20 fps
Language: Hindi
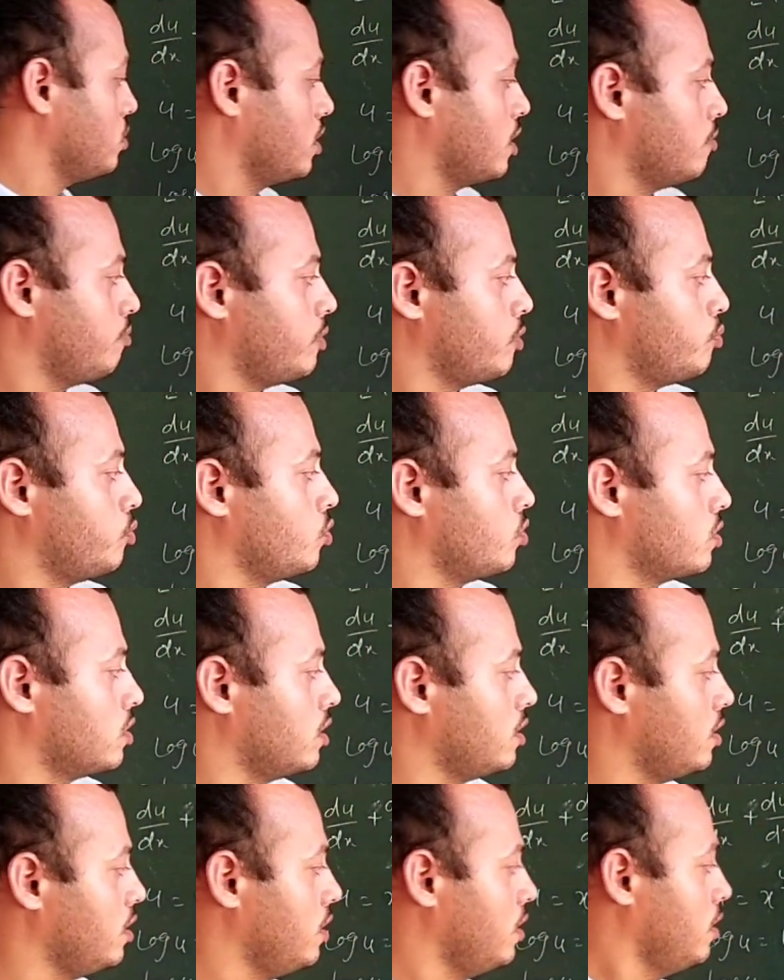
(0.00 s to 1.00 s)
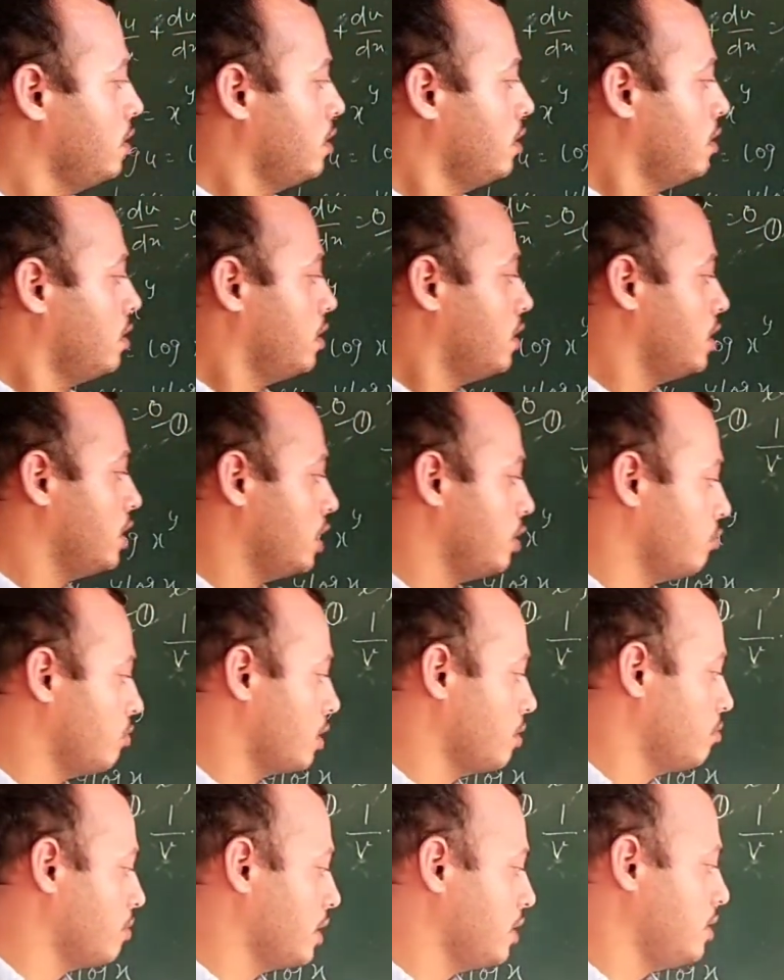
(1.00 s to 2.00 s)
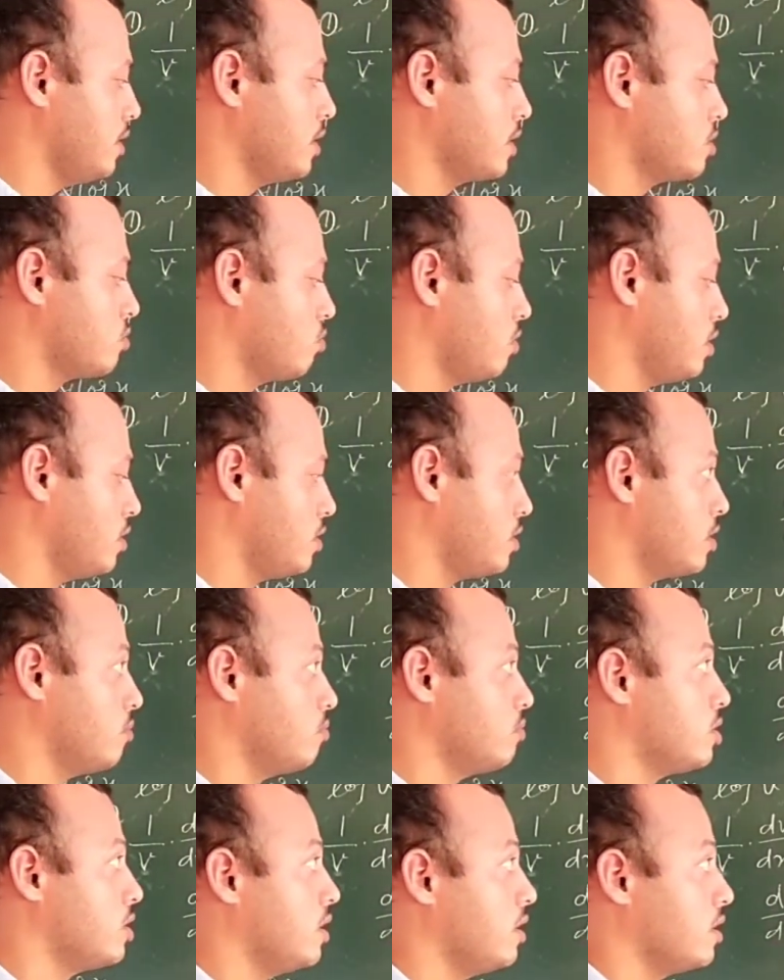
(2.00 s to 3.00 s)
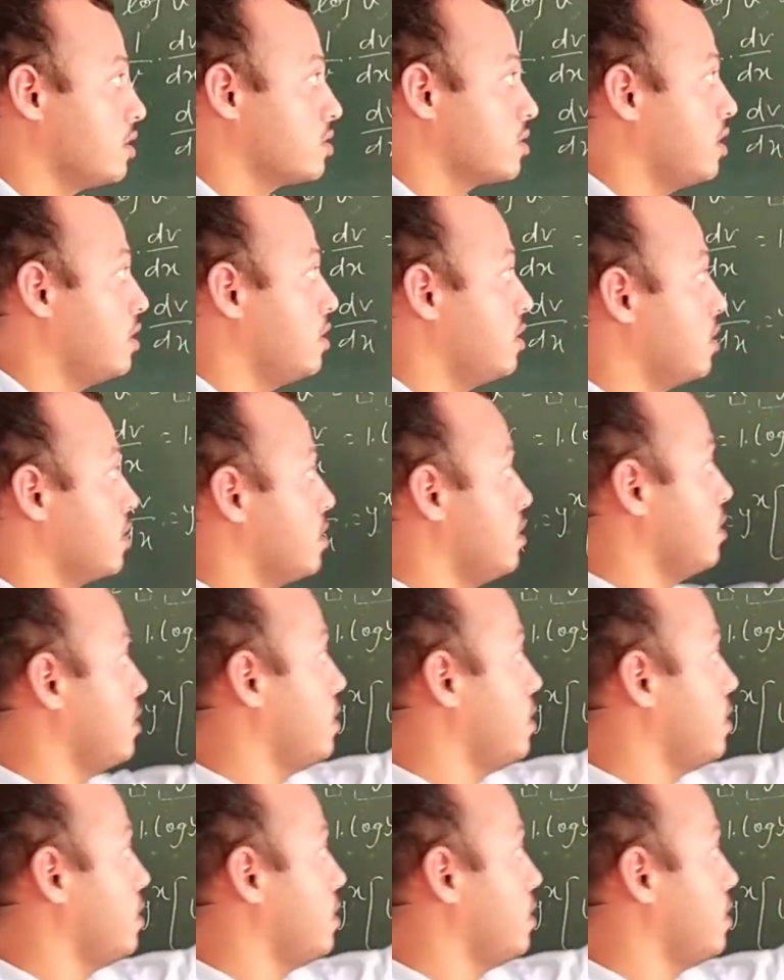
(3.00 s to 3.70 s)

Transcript: यहाँ पर पुट कर दी डी वाई बाई डी एक्स वाली टर्म्स एक साइड रखी